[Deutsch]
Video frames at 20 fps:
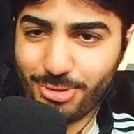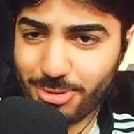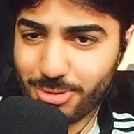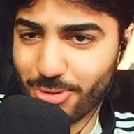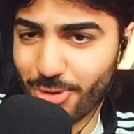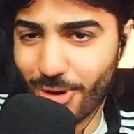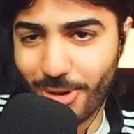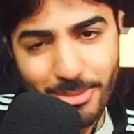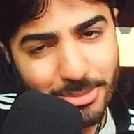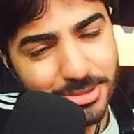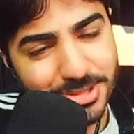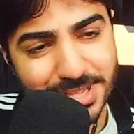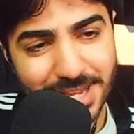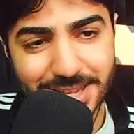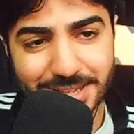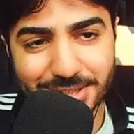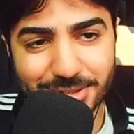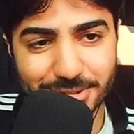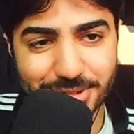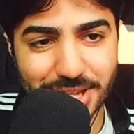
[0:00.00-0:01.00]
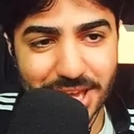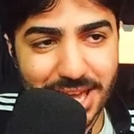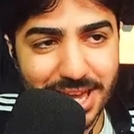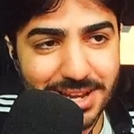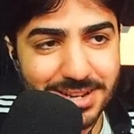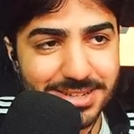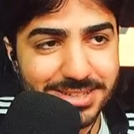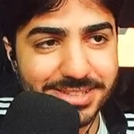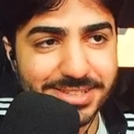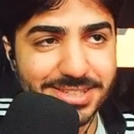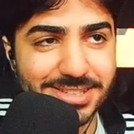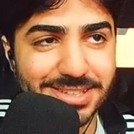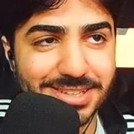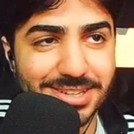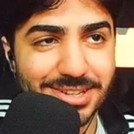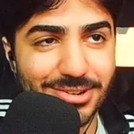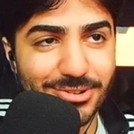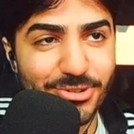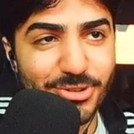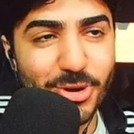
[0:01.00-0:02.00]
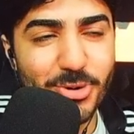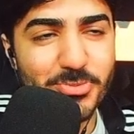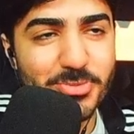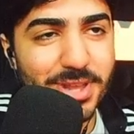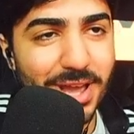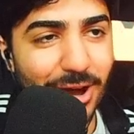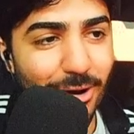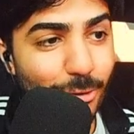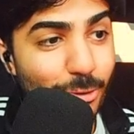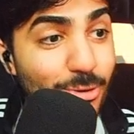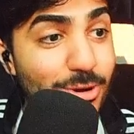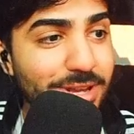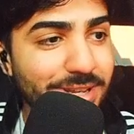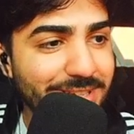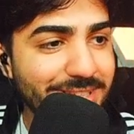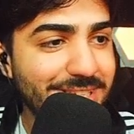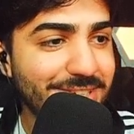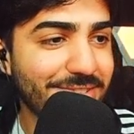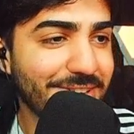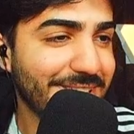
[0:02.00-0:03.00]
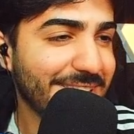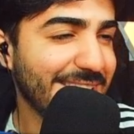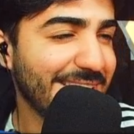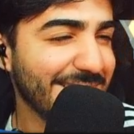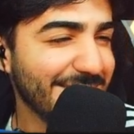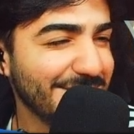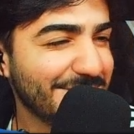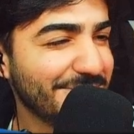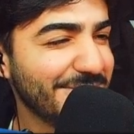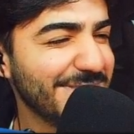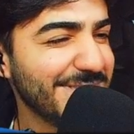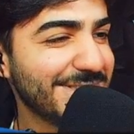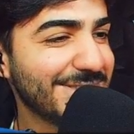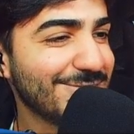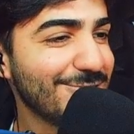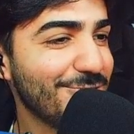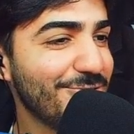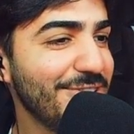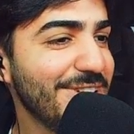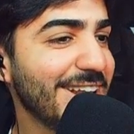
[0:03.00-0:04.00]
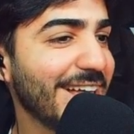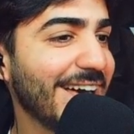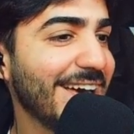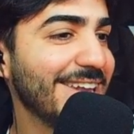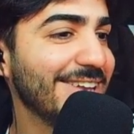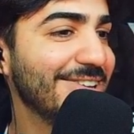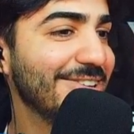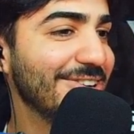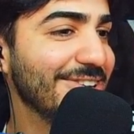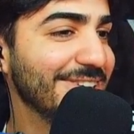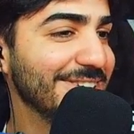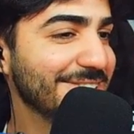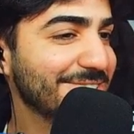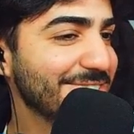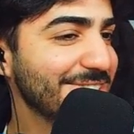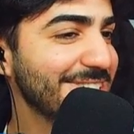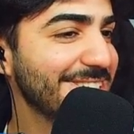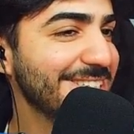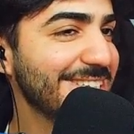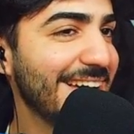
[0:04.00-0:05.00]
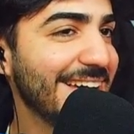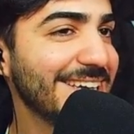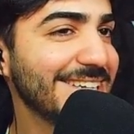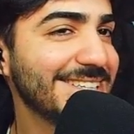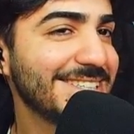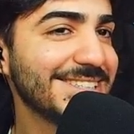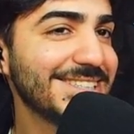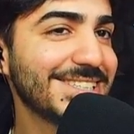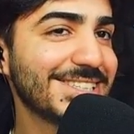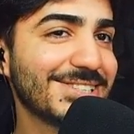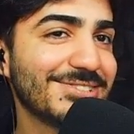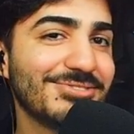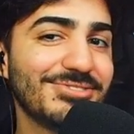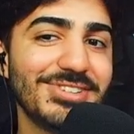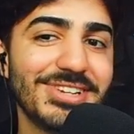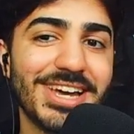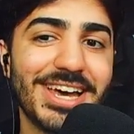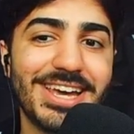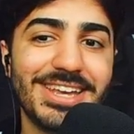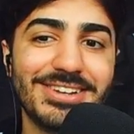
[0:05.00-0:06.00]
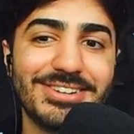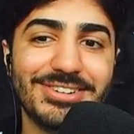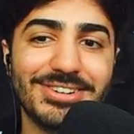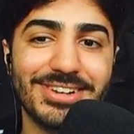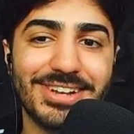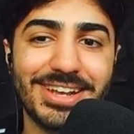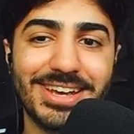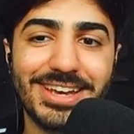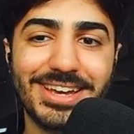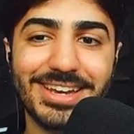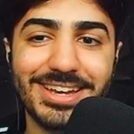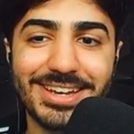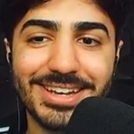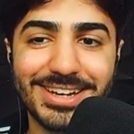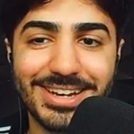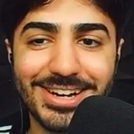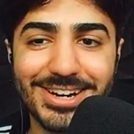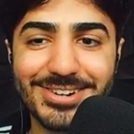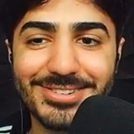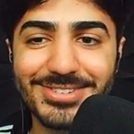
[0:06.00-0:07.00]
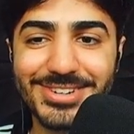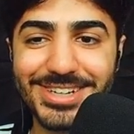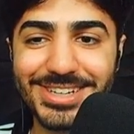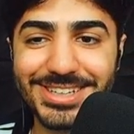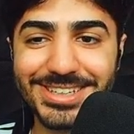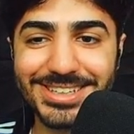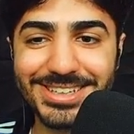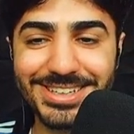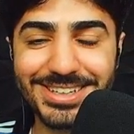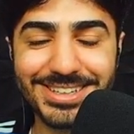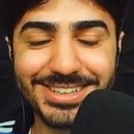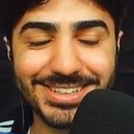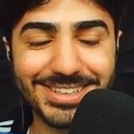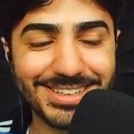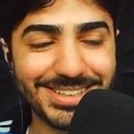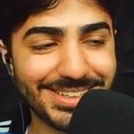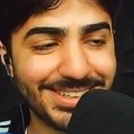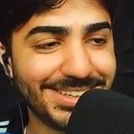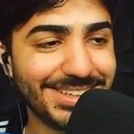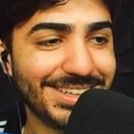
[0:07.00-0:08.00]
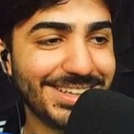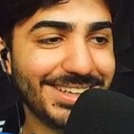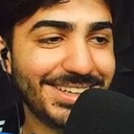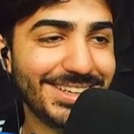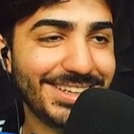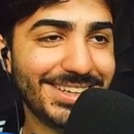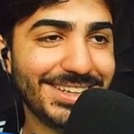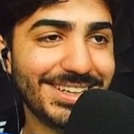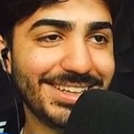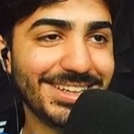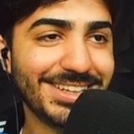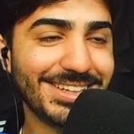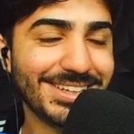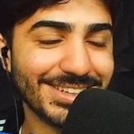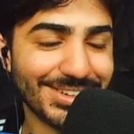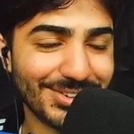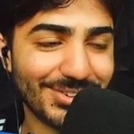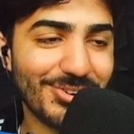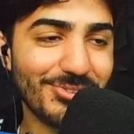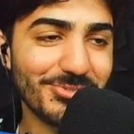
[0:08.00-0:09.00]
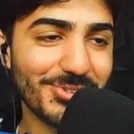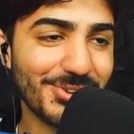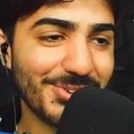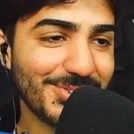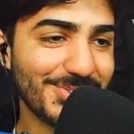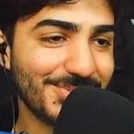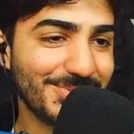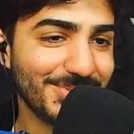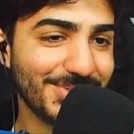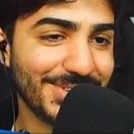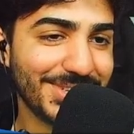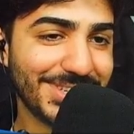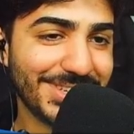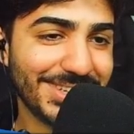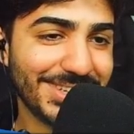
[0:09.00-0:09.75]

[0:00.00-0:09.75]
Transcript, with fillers: Kommt, sage ich euch ehrlich, kommt auch nicht verkehrt. ich will nicht zu viel reinhören. Ich will nicht eigentlich nicht zu viel reinhören. Aber äh, kommt auch gut.